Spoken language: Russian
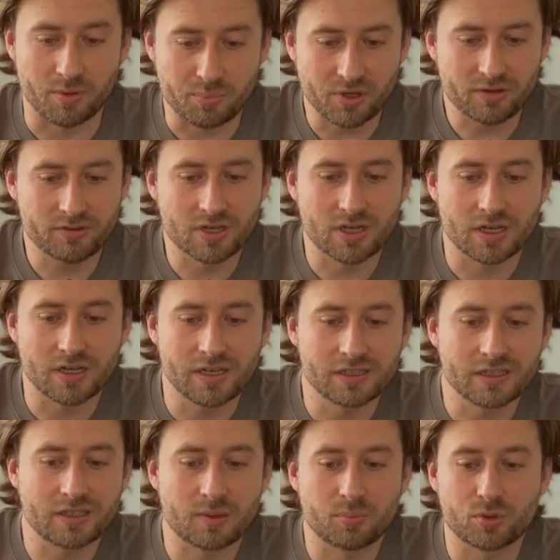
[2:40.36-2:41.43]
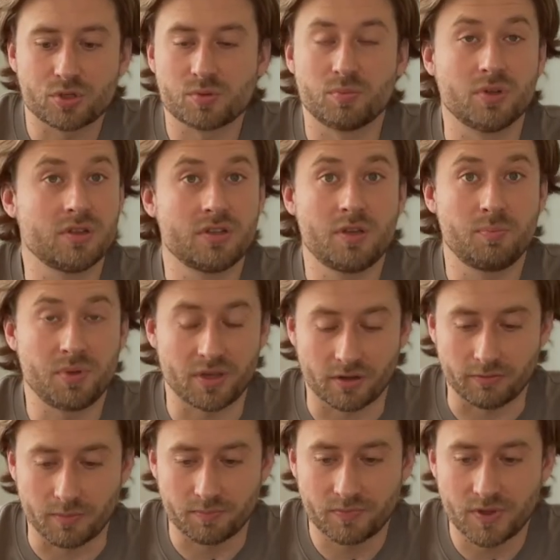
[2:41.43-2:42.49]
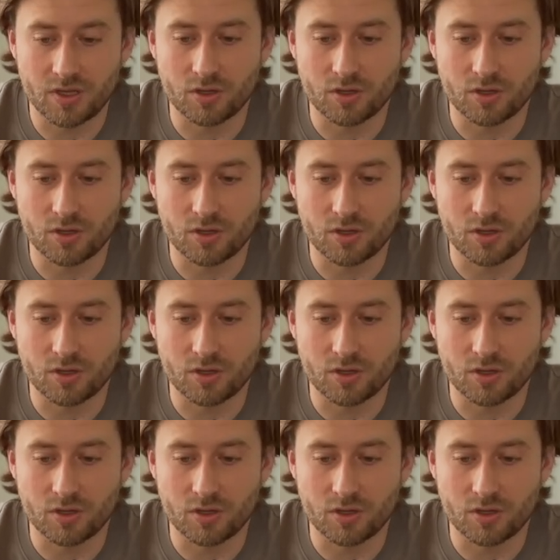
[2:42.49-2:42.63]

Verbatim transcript: Во-первых, этот опрос был не первым.